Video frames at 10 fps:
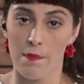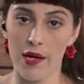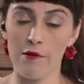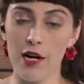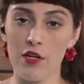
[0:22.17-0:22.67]

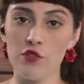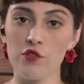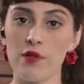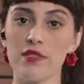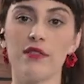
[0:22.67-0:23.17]
Para hablarnos
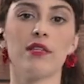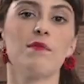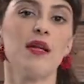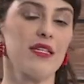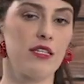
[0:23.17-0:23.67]
sobre este
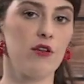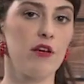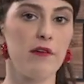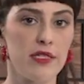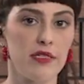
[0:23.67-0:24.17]
tema, la
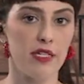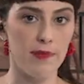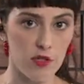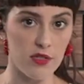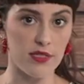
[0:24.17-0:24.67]
señora Bercy
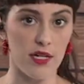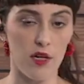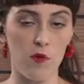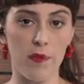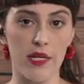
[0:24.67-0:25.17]
Silva nos
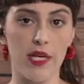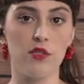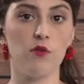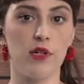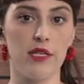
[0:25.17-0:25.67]
estará
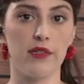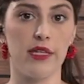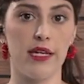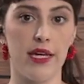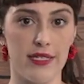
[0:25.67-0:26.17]
acompañando
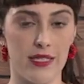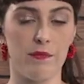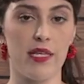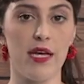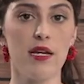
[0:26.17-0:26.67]
durante
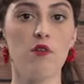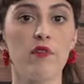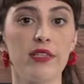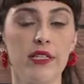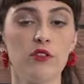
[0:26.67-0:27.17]
esta mañana
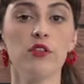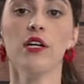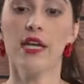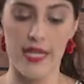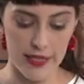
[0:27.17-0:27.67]
un ratito
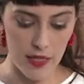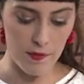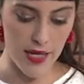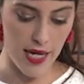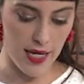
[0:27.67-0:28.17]
y
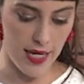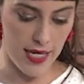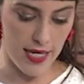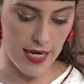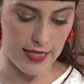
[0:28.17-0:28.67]
también eh,